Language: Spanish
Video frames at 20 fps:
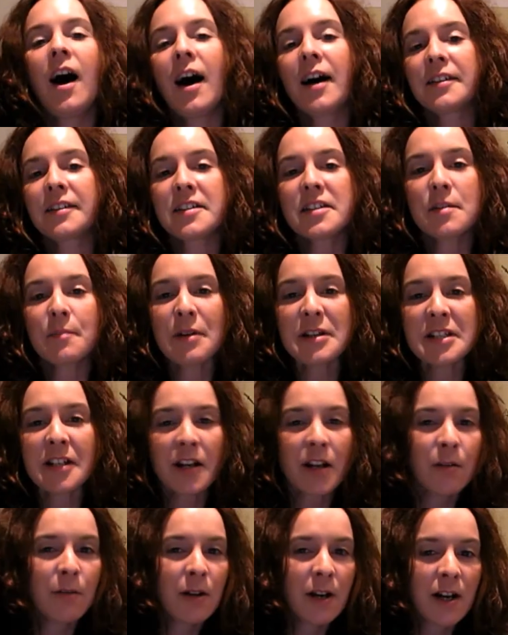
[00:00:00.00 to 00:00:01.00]
Antes de
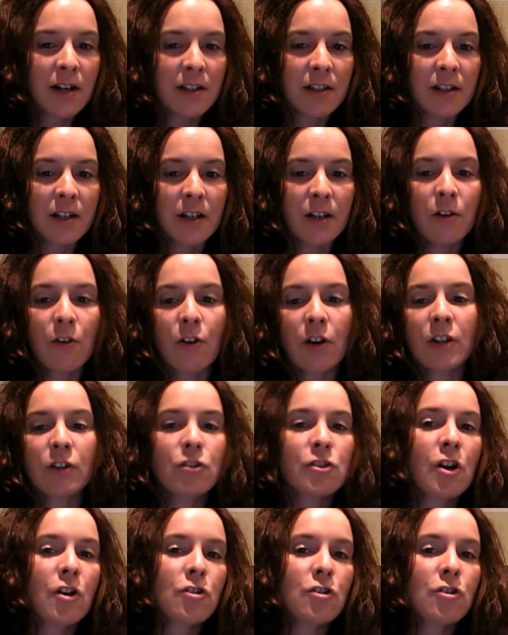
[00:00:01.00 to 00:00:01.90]
pasar a hablar de los retos